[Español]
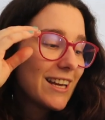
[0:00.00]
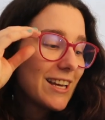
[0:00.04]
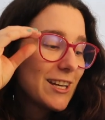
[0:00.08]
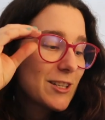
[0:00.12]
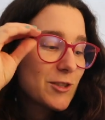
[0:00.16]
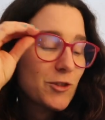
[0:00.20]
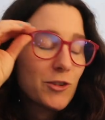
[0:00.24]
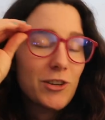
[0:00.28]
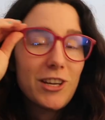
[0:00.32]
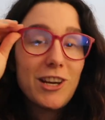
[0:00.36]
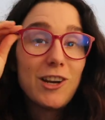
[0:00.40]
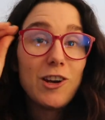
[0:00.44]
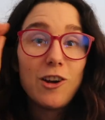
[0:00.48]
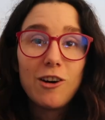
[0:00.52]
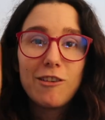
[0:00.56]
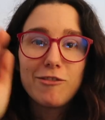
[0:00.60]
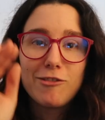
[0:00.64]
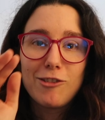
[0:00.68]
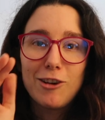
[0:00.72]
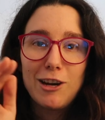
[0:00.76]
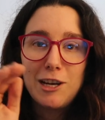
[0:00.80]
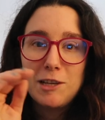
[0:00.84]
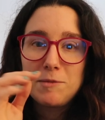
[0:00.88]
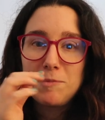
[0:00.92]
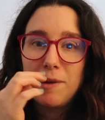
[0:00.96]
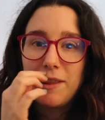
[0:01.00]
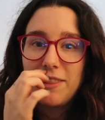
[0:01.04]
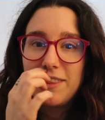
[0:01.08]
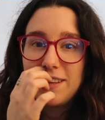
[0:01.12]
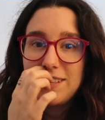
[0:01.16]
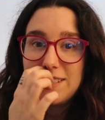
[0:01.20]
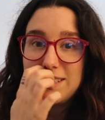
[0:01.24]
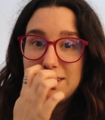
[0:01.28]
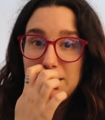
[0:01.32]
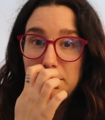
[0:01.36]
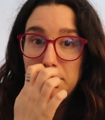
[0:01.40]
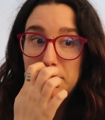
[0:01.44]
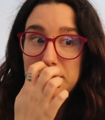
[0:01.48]
estoy in love con las
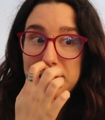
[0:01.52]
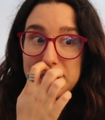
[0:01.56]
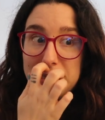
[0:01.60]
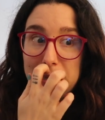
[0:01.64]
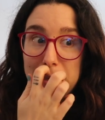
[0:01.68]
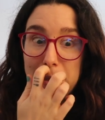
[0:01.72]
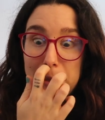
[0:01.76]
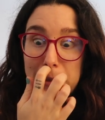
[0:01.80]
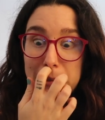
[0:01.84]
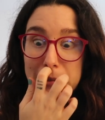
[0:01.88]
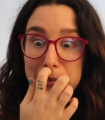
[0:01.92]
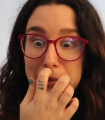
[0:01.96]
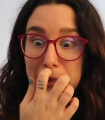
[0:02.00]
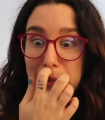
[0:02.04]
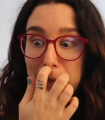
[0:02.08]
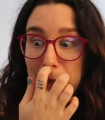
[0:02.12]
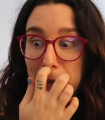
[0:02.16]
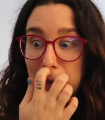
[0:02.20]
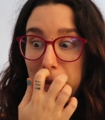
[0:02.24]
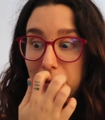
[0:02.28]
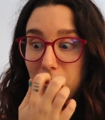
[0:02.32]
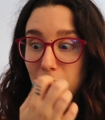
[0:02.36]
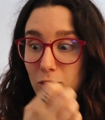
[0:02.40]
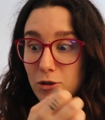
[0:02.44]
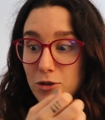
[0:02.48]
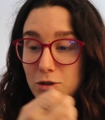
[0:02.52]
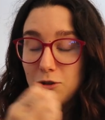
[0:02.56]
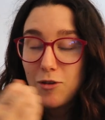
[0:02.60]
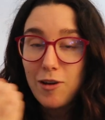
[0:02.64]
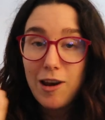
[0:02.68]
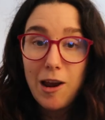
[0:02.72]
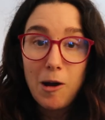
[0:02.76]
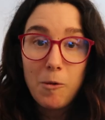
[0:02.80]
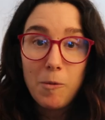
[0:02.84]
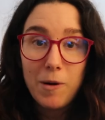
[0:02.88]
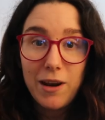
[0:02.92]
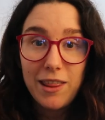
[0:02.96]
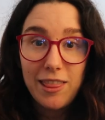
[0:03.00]
plantas y sabéis que desde todo esto de
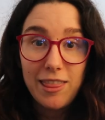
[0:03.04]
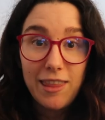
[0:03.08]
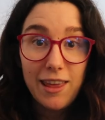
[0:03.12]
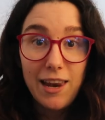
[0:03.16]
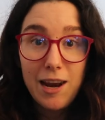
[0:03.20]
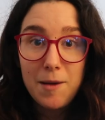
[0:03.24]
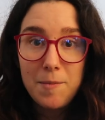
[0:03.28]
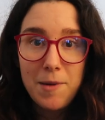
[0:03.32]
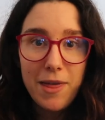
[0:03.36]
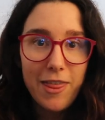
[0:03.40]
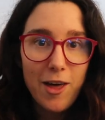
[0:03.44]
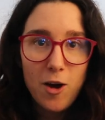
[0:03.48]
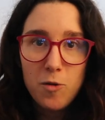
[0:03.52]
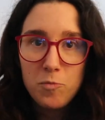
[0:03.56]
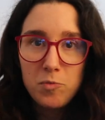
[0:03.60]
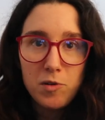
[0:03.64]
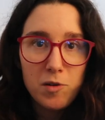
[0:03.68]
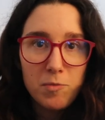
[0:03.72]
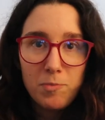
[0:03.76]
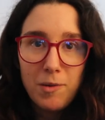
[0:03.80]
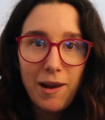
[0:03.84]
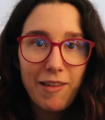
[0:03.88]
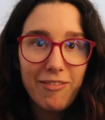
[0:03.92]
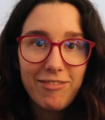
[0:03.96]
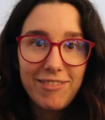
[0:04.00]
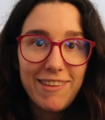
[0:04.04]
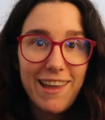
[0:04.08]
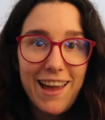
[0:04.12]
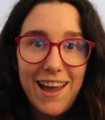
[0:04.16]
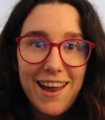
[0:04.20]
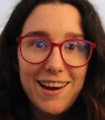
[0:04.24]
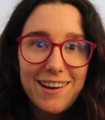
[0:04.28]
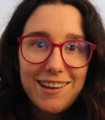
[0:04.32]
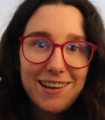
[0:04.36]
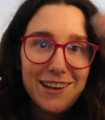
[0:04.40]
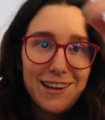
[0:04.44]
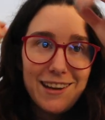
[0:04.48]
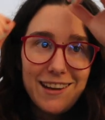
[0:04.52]
la cuarentena me ha dado por
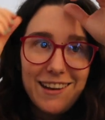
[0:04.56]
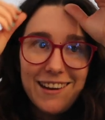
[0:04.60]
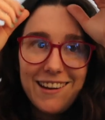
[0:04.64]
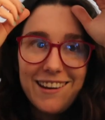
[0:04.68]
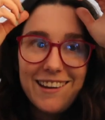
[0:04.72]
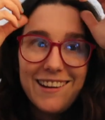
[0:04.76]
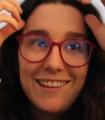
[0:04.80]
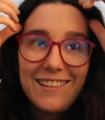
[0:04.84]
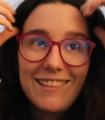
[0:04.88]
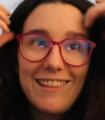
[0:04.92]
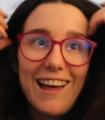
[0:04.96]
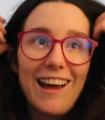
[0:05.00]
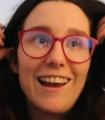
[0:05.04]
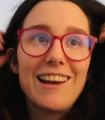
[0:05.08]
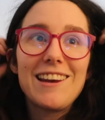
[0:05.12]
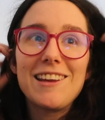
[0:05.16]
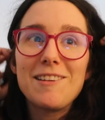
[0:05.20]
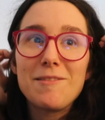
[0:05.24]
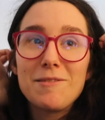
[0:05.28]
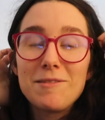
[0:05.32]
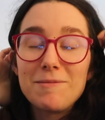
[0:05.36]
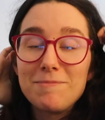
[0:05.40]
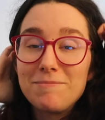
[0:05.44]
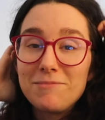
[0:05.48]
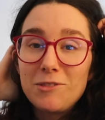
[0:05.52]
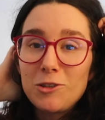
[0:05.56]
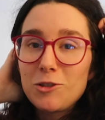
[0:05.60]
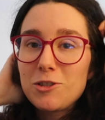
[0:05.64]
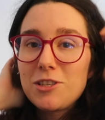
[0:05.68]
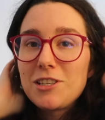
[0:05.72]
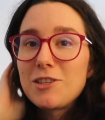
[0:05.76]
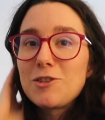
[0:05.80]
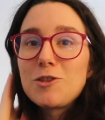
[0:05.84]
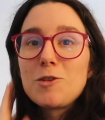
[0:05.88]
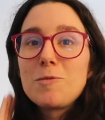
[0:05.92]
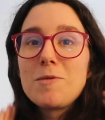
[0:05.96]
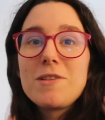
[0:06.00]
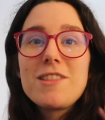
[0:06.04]
plantar y, tal y no
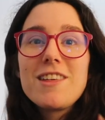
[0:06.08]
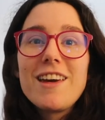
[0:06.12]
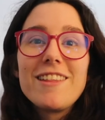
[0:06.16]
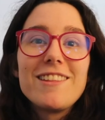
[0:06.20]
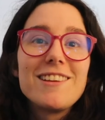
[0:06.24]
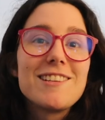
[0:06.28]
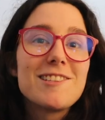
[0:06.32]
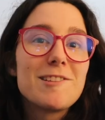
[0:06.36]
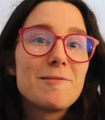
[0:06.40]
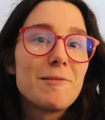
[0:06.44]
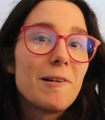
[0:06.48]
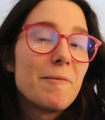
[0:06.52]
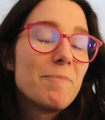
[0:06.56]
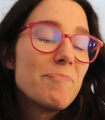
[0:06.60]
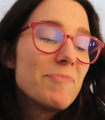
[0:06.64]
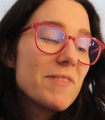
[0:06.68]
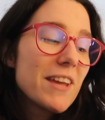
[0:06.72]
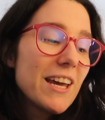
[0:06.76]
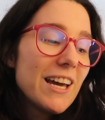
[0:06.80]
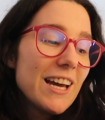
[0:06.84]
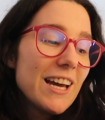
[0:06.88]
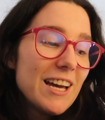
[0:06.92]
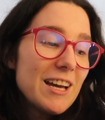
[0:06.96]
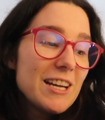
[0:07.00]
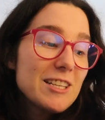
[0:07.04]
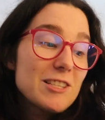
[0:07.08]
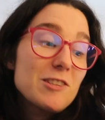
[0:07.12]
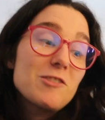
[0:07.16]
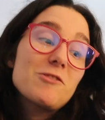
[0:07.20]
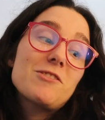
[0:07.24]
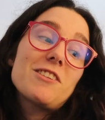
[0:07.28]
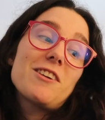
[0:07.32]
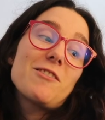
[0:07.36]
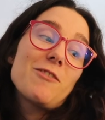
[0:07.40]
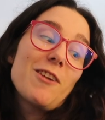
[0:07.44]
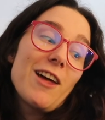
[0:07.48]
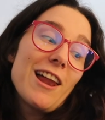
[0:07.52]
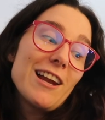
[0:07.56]
sé, estoy viciadísimo Eso ha
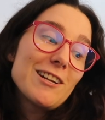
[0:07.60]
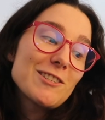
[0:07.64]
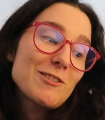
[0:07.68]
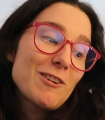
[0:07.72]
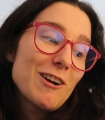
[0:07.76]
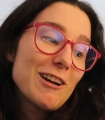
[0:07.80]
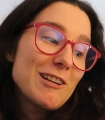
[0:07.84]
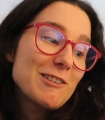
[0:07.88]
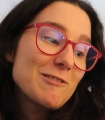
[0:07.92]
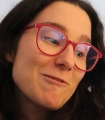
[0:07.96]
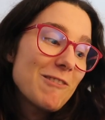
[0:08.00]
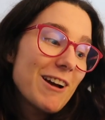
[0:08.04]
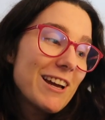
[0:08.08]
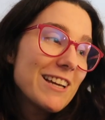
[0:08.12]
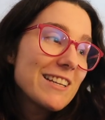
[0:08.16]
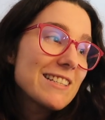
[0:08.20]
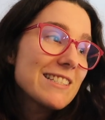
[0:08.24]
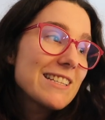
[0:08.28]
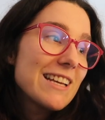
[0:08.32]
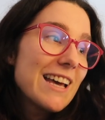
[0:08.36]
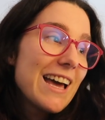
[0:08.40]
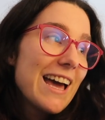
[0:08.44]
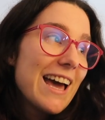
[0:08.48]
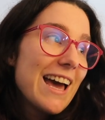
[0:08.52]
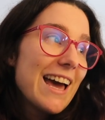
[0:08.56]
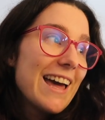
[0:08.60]
sido una de las cosas guays.